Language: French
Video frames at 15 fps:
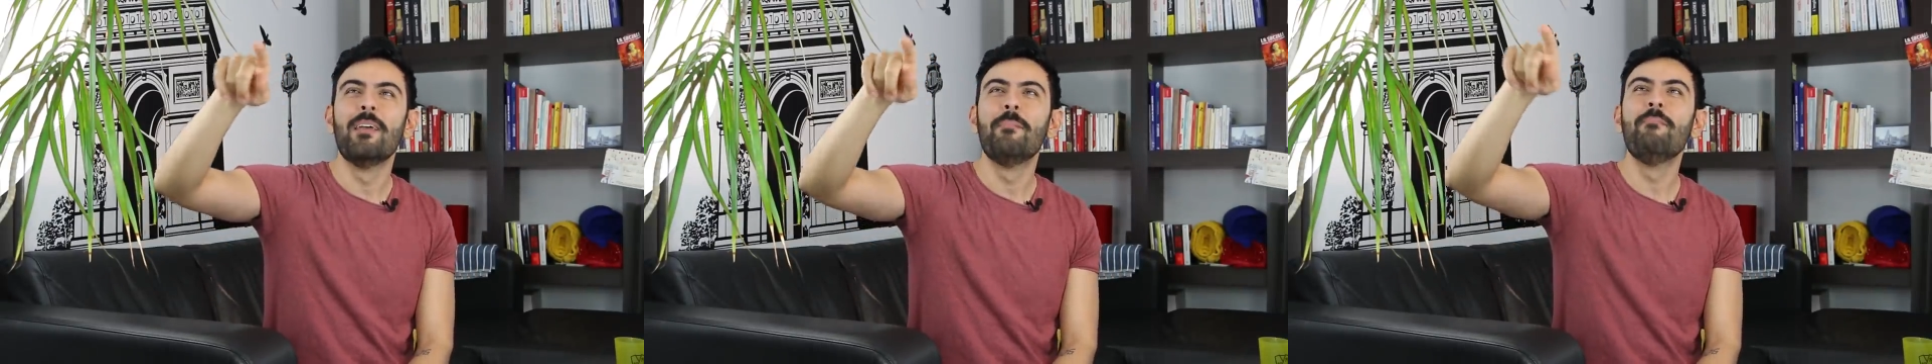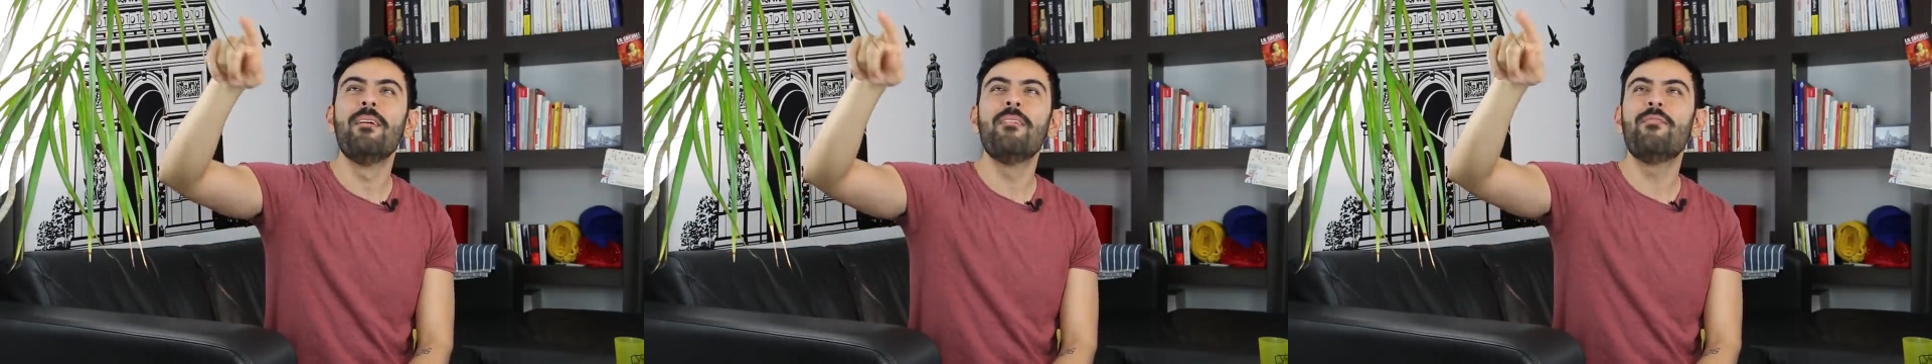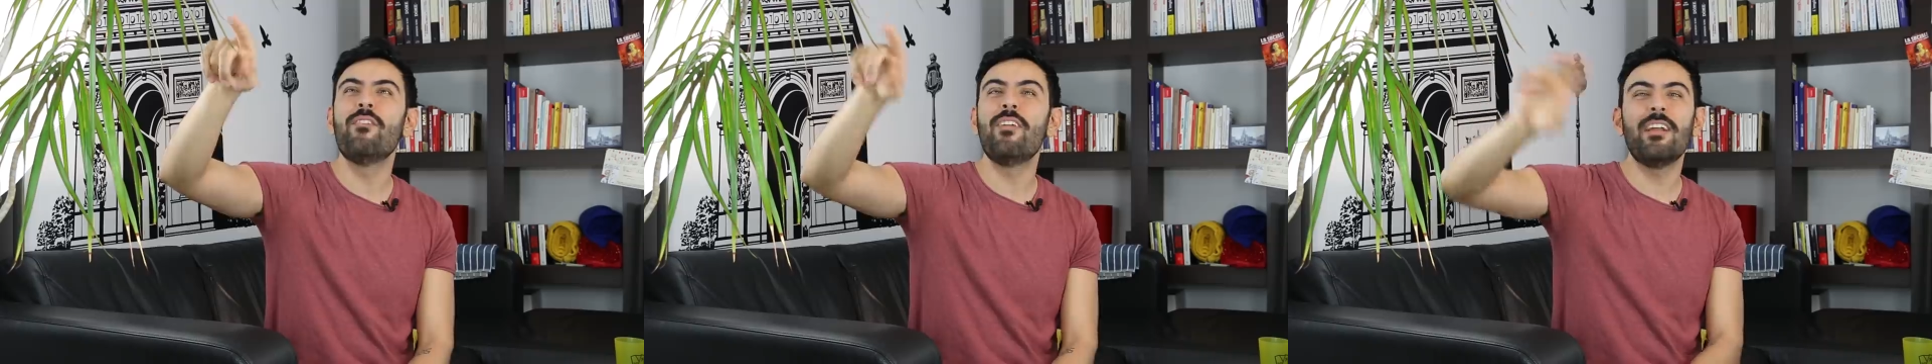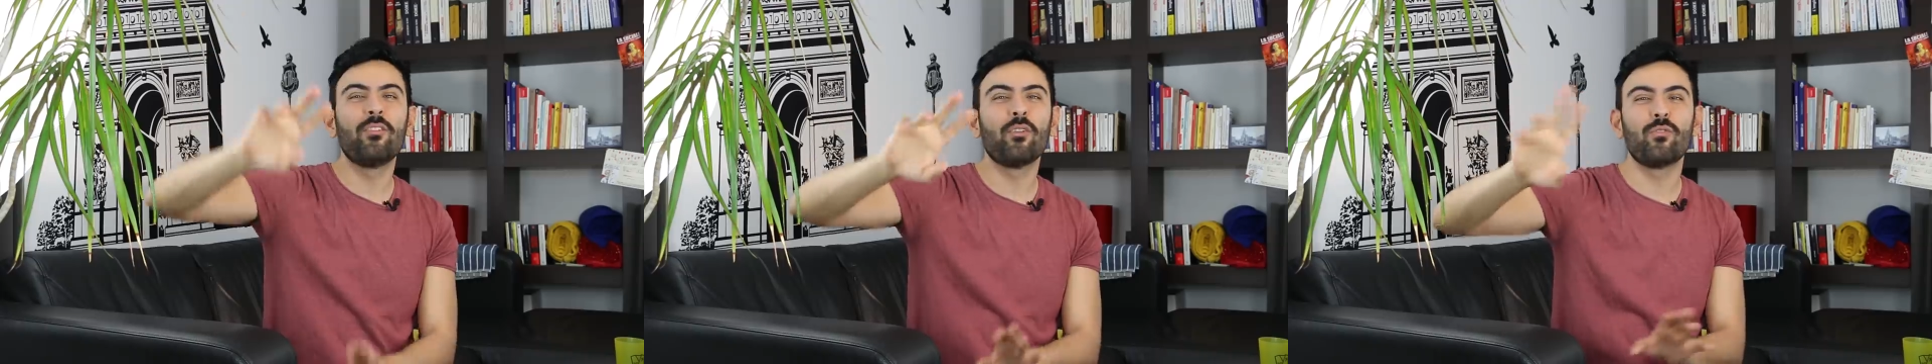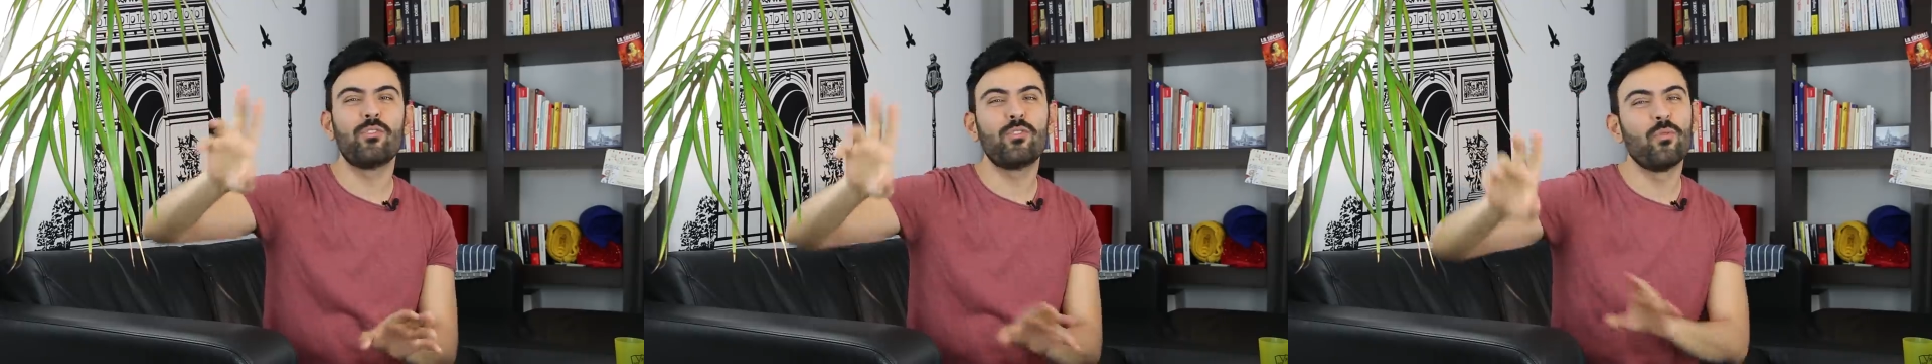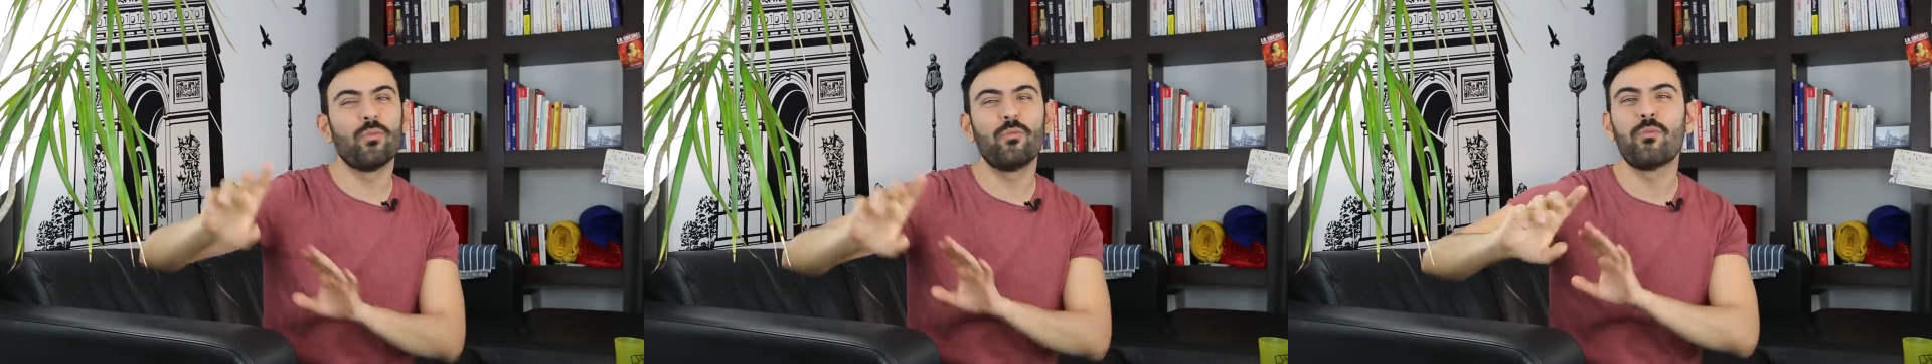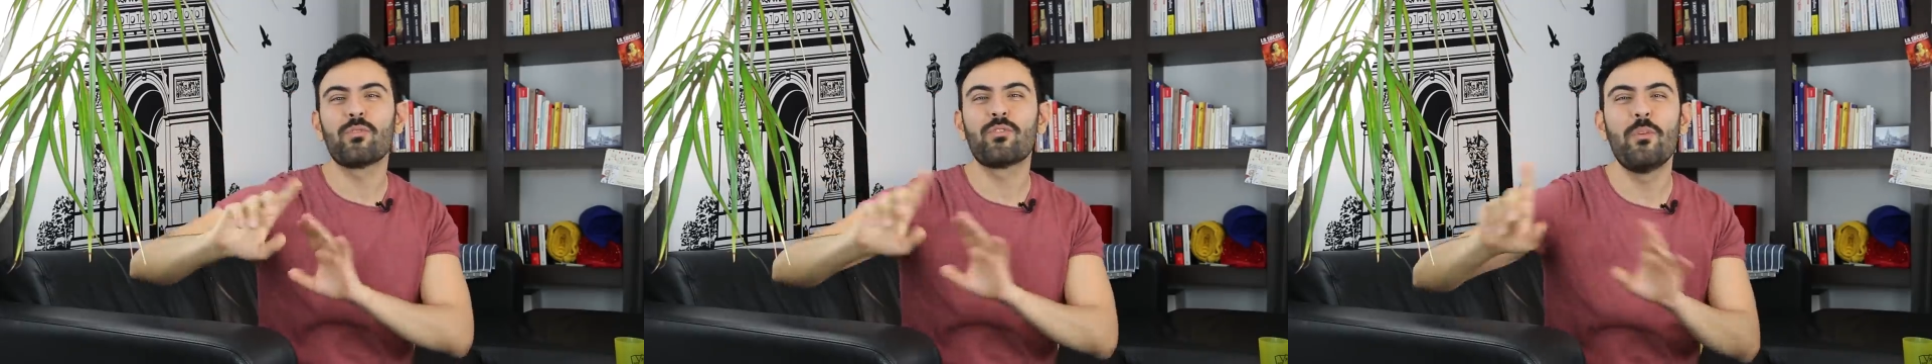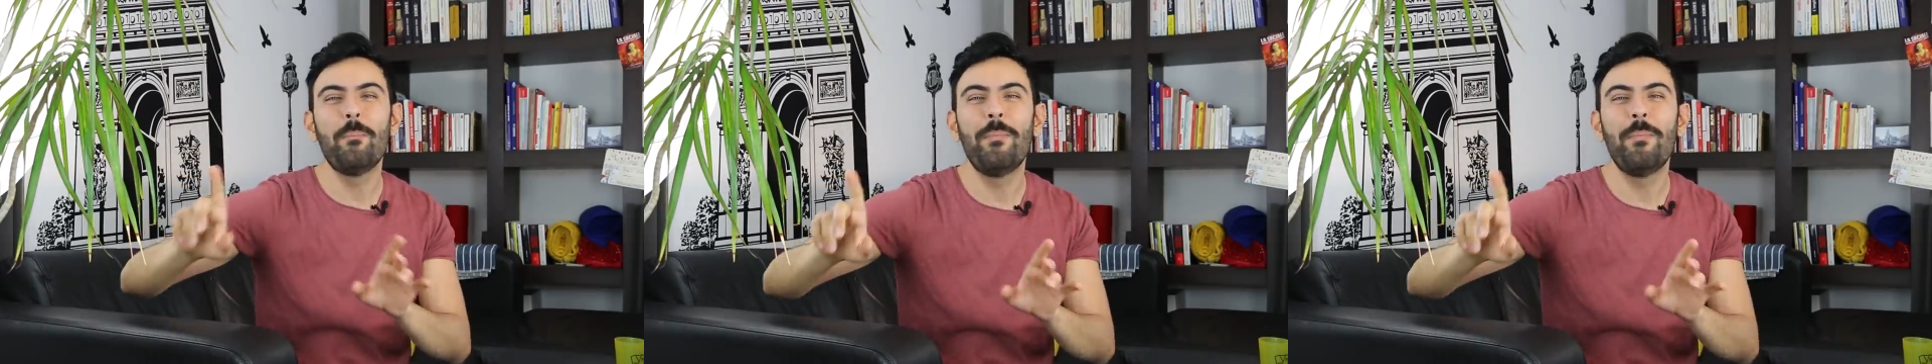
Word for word: mes, volets, dans deux secondes, vont se